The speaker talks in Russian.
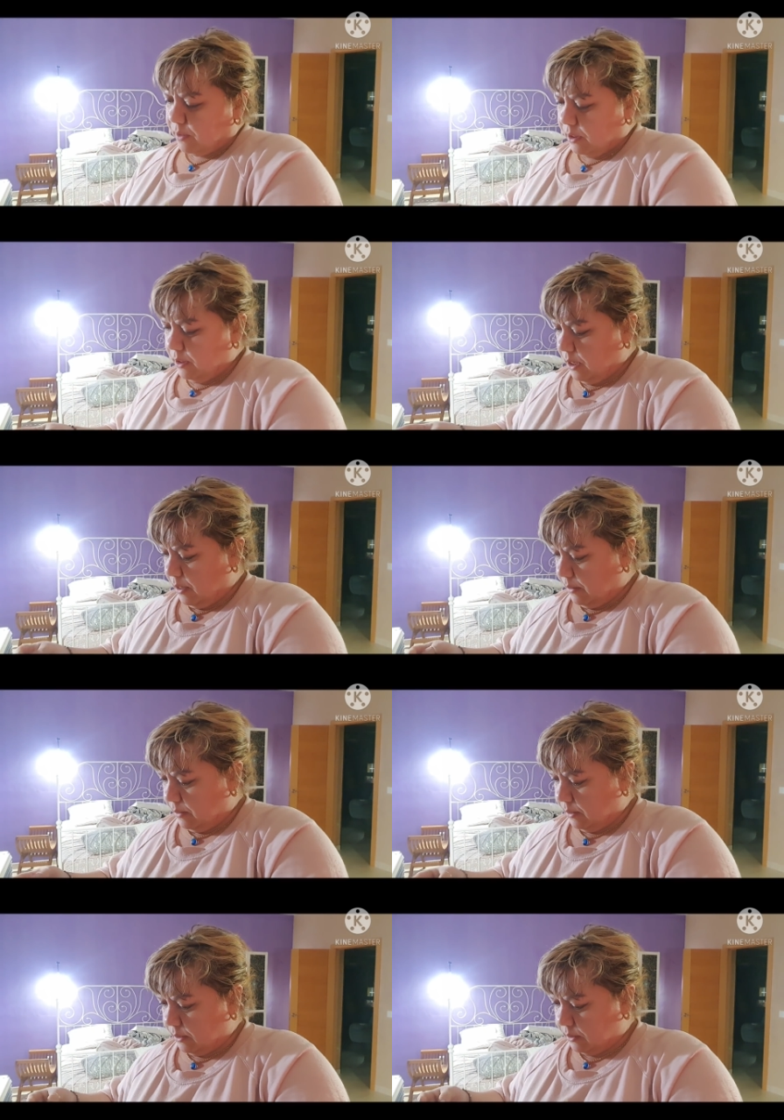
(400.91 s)
Я
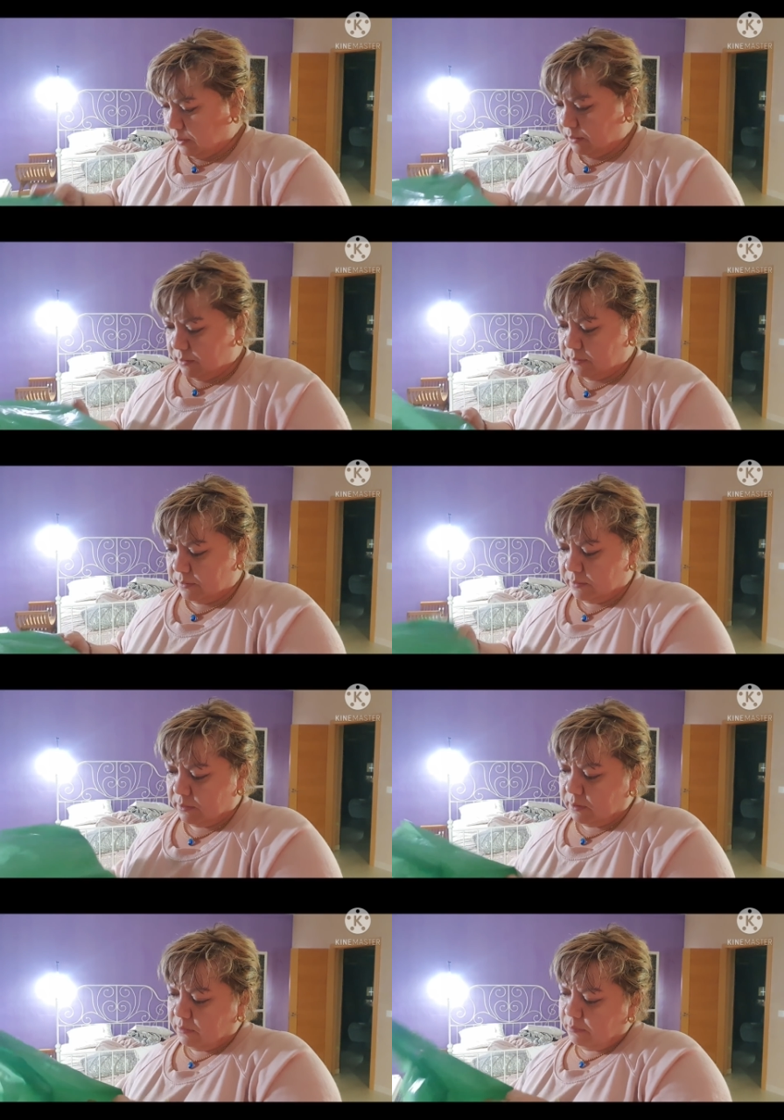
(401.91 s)
этот,
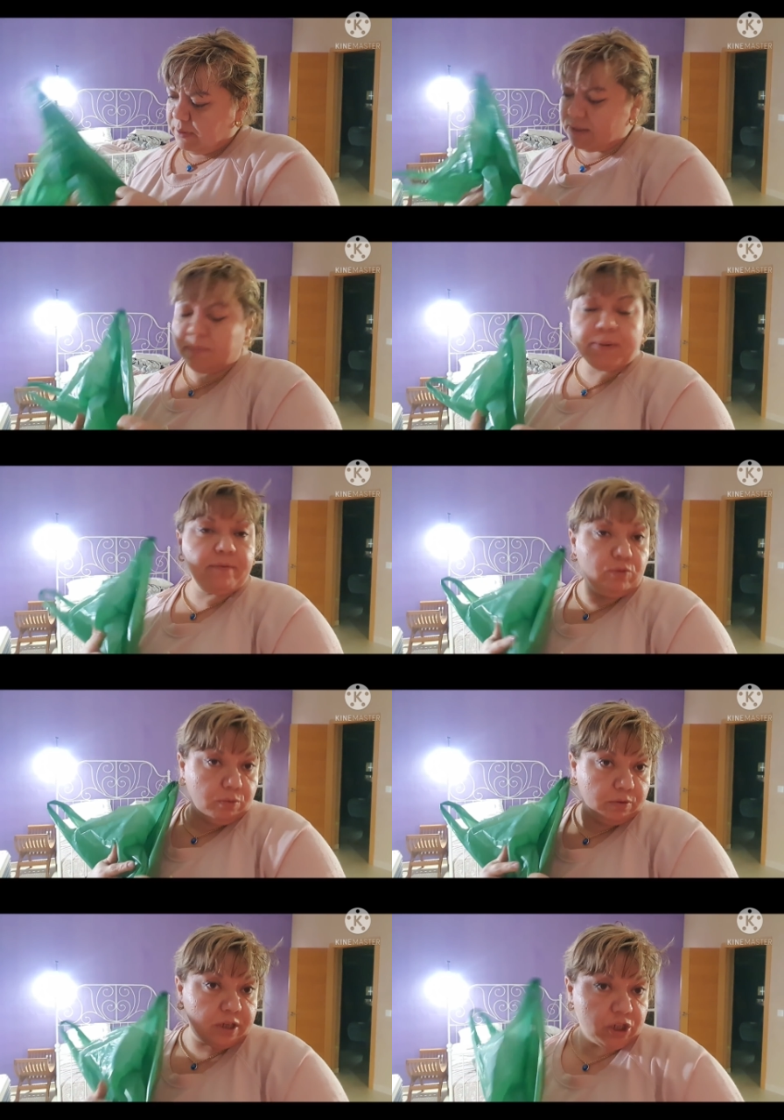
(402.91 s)

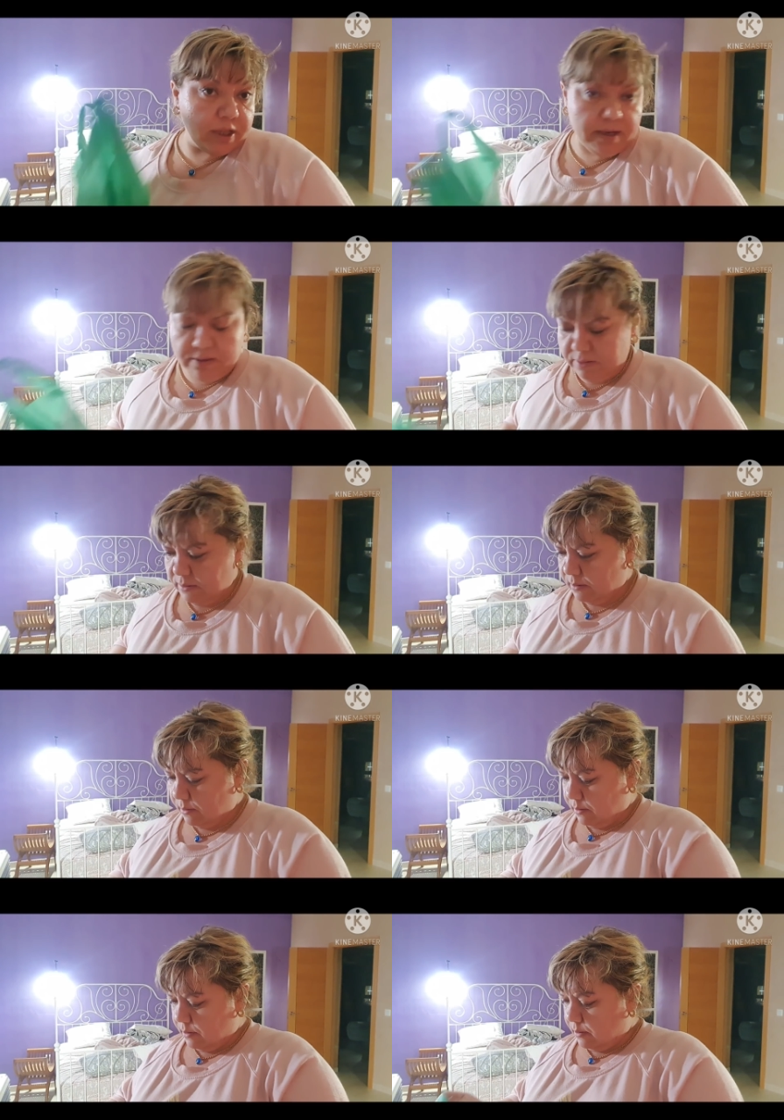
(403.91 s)
бензоправку зашла,
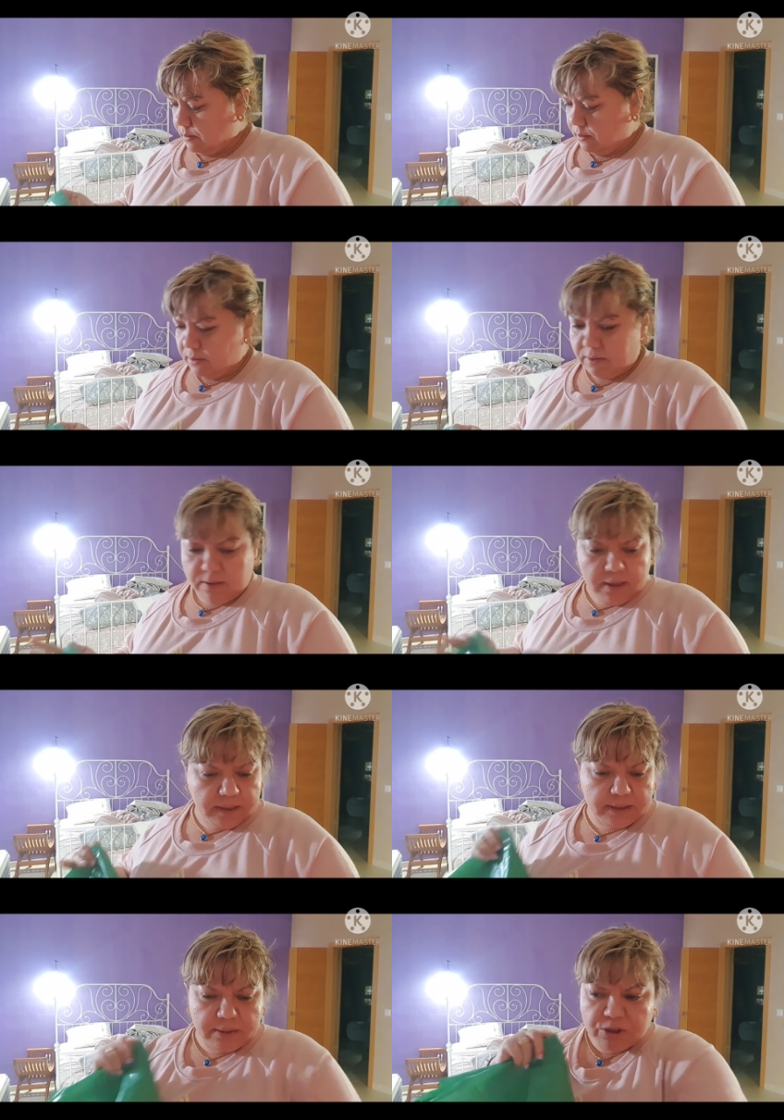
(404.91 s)

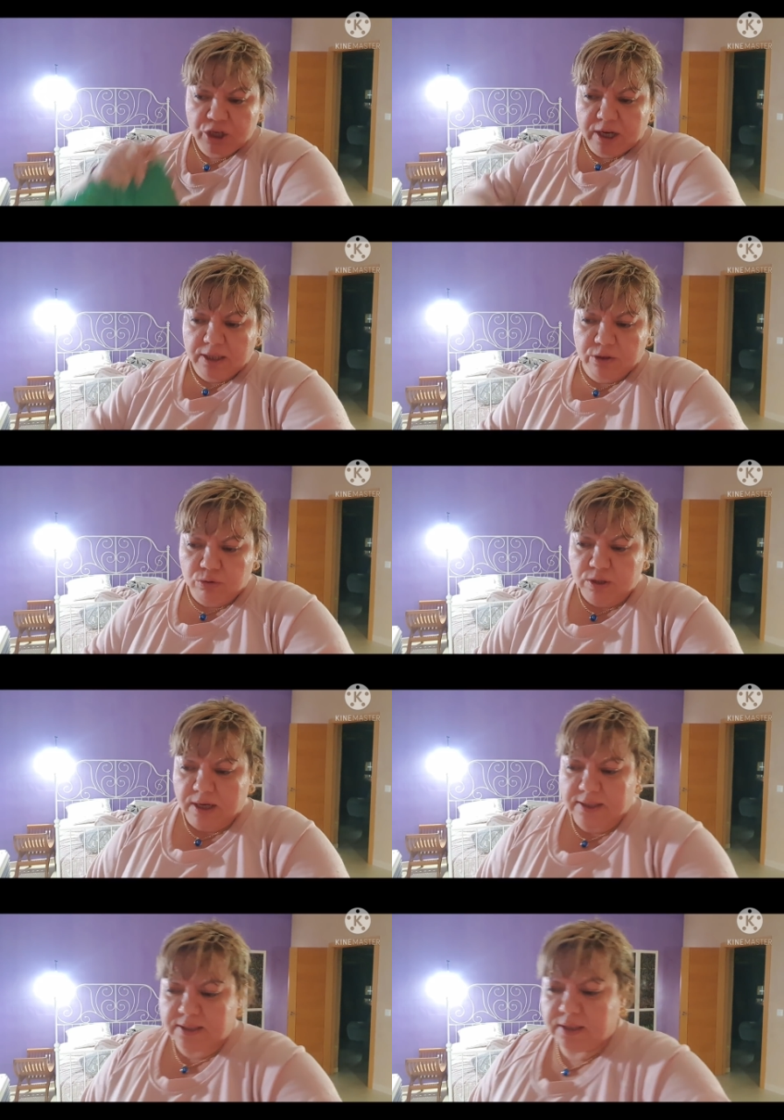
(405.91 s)
она там шоколадку
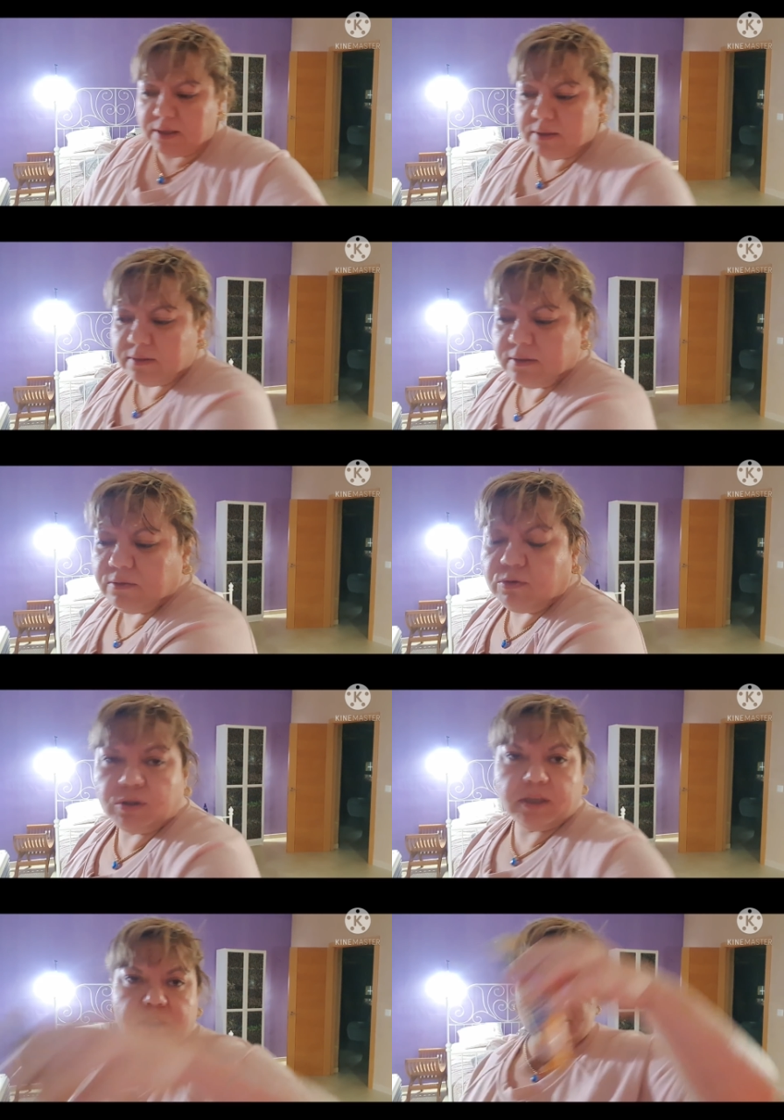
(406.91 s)
захотела, вот,
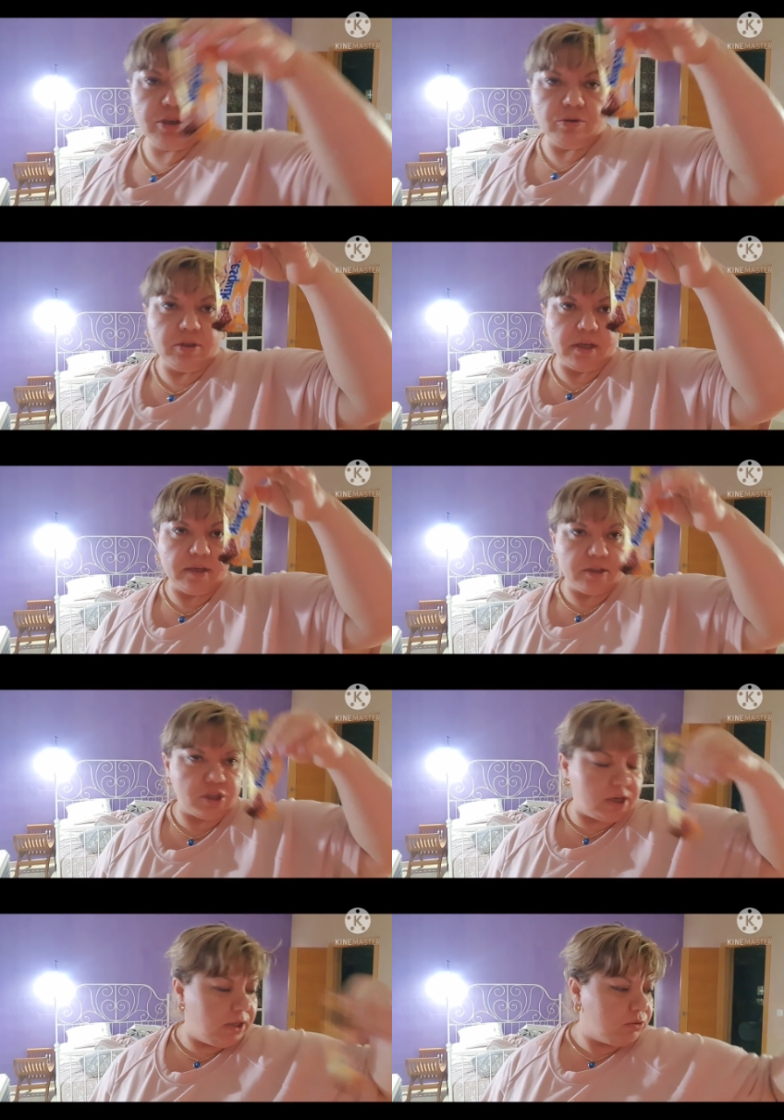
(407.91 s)
даже ее не доела,
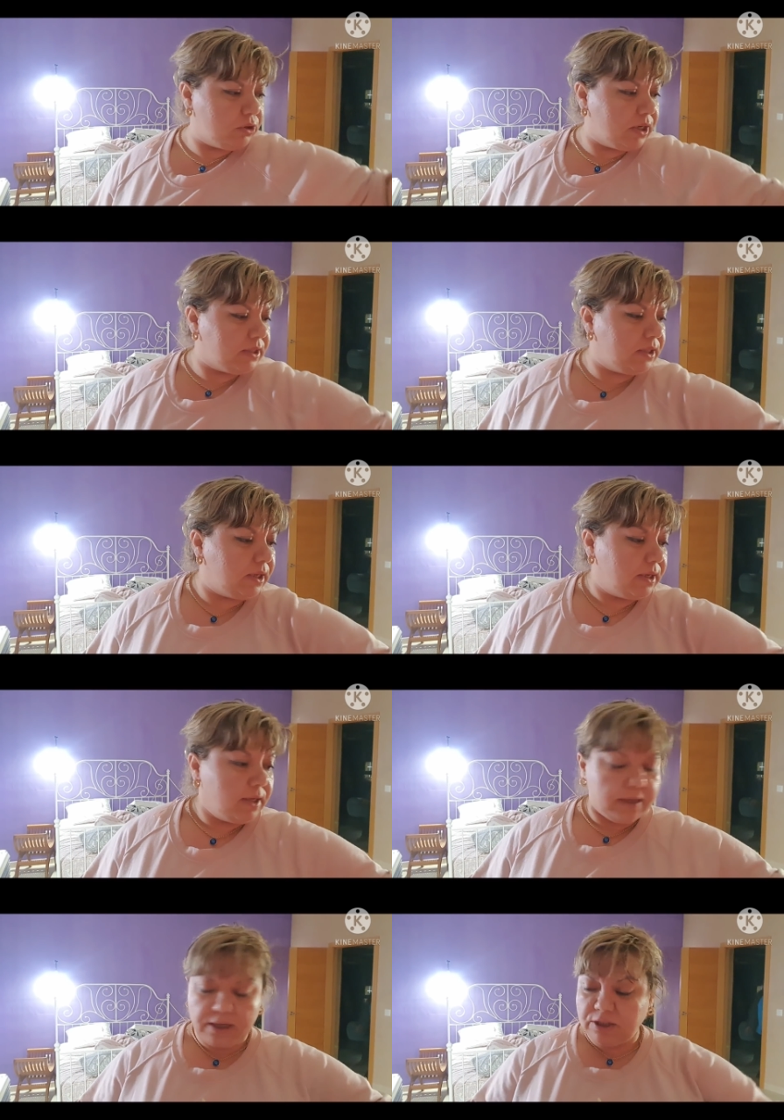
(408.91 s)
шоколадку захотела,
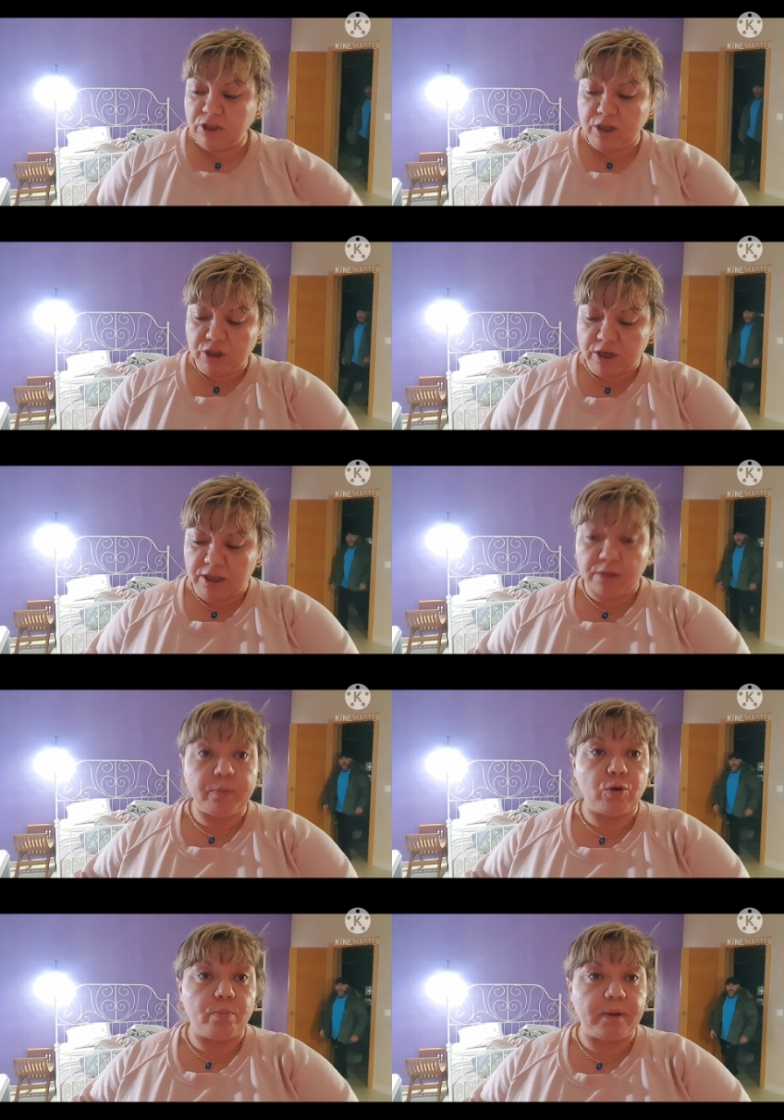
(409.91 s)
я зашла шоколад
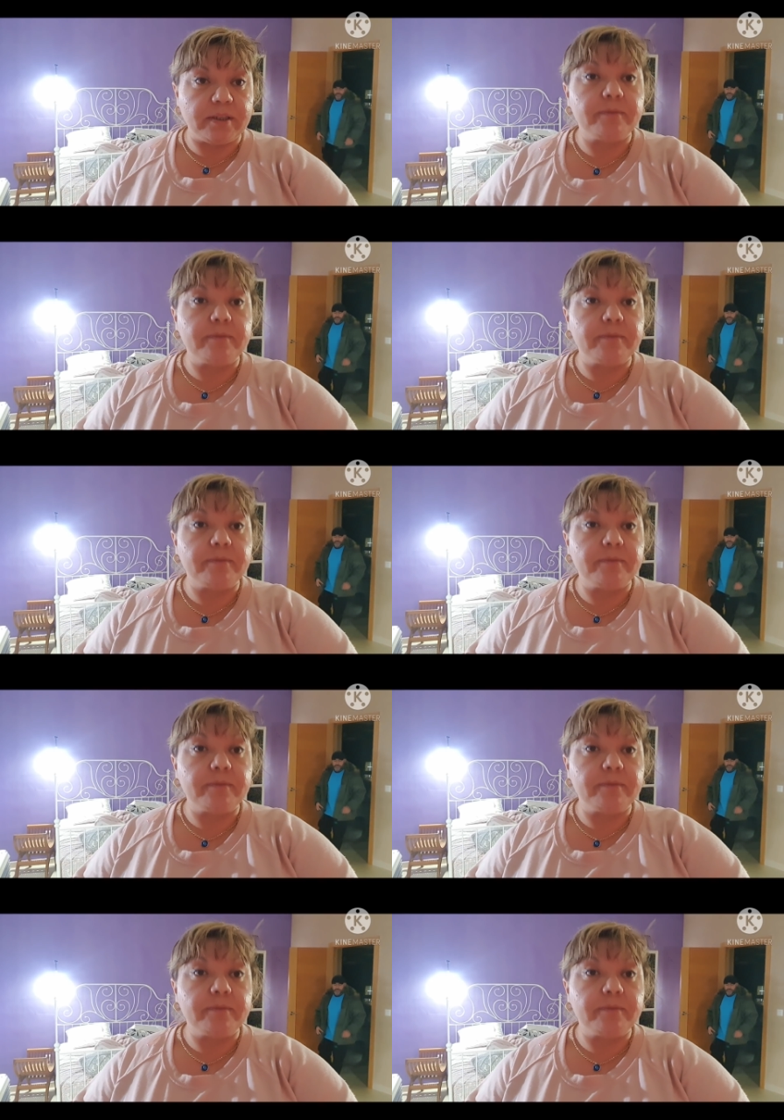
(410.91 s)
покупать.